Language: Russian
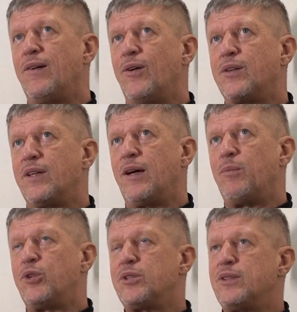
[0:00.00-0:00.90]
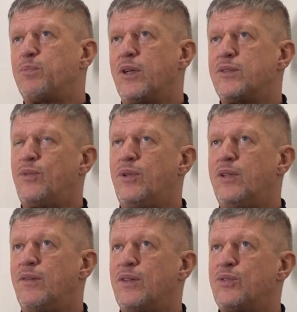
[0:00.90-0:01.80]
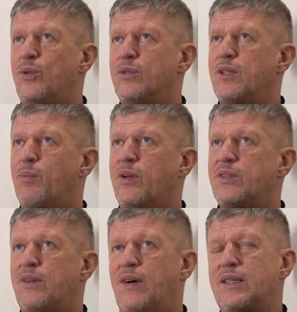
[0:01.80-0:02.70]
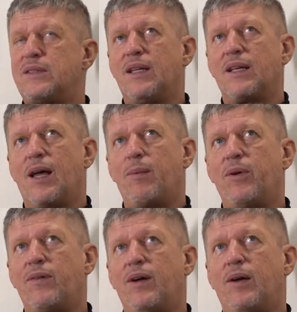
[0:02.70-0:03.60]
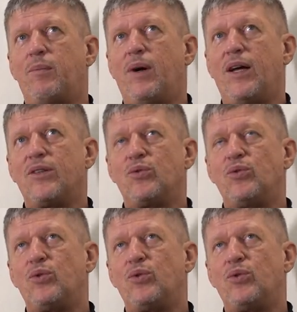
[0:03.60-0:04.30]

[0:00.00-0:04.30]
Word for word: вот она может из произвольного Солнца образоваться, накапливая массу,